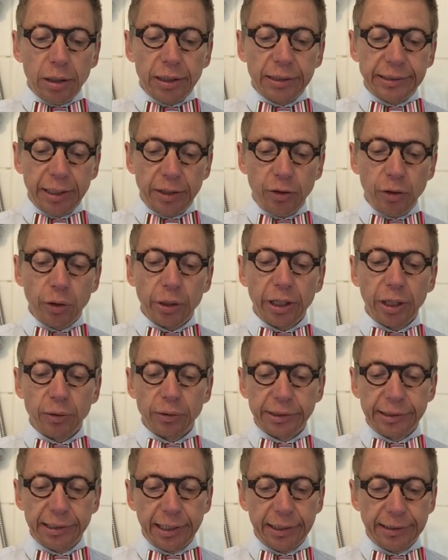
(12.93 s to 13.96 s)

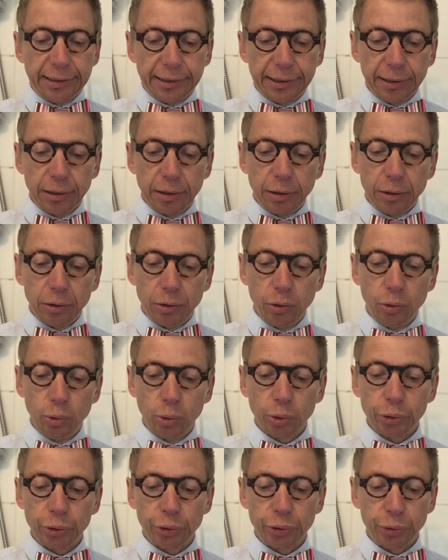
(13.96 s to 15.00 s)
7h47.
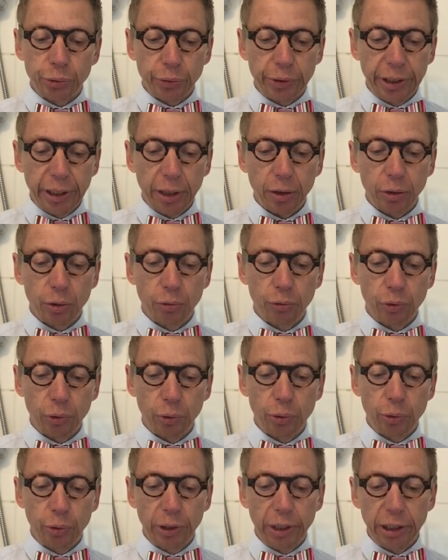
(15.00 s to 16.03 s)
Nours se gare devant
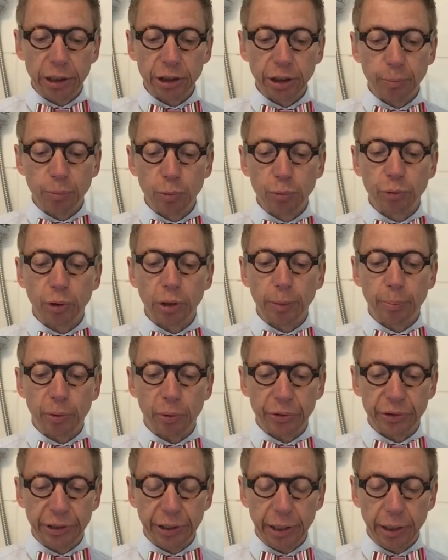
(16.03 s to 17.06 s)
le collège et m'ouvre la
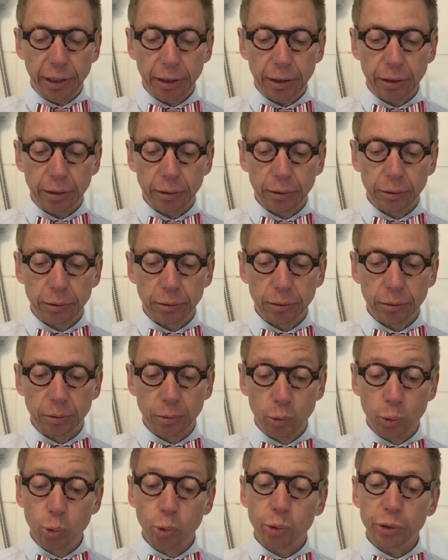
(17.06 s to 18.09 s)
portière.
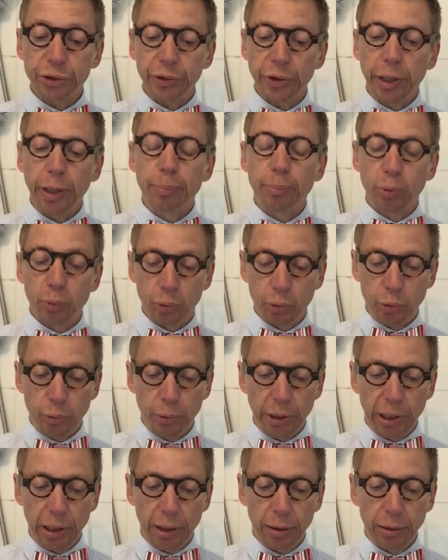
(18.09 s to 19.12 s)
Nours est
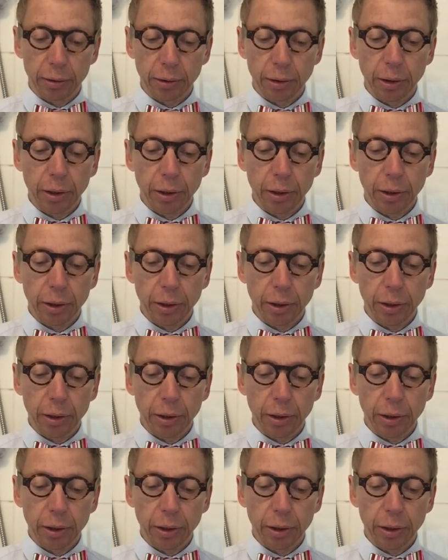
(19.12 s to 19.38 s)
ponctuel.